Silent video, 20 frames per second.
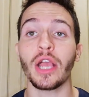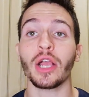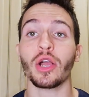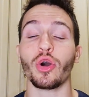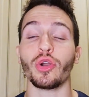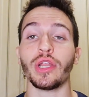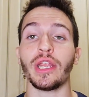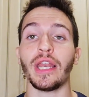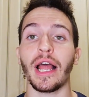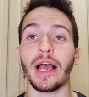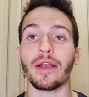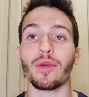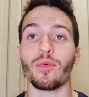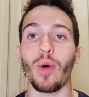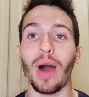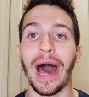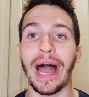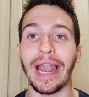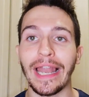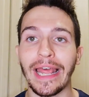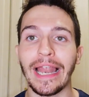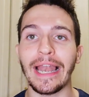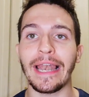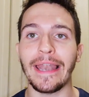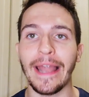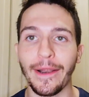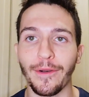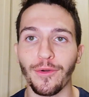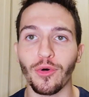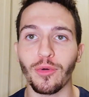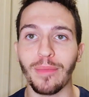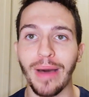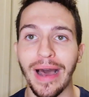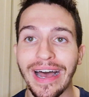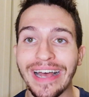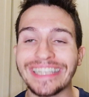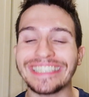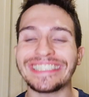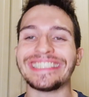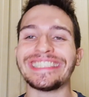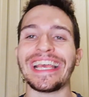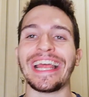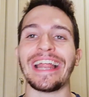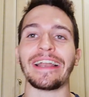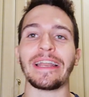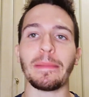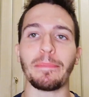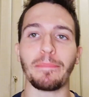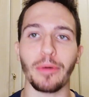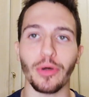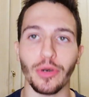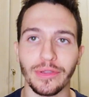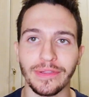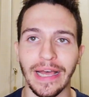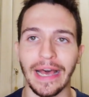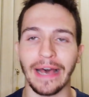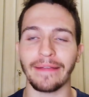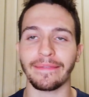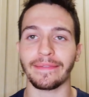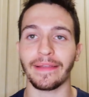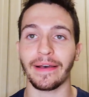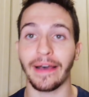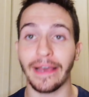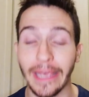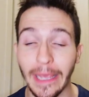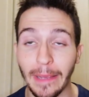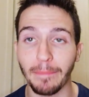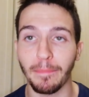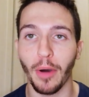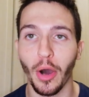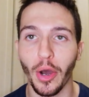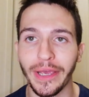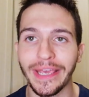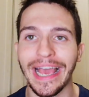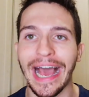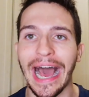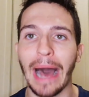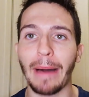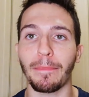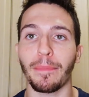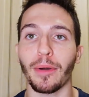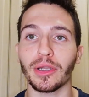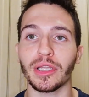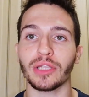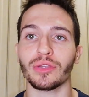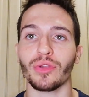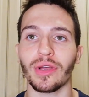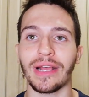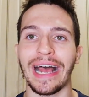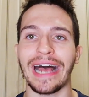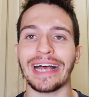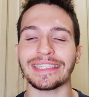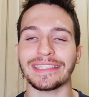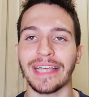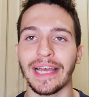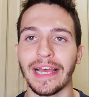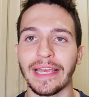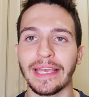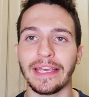con il quale la Roma si è riportata e poi ha portato a casa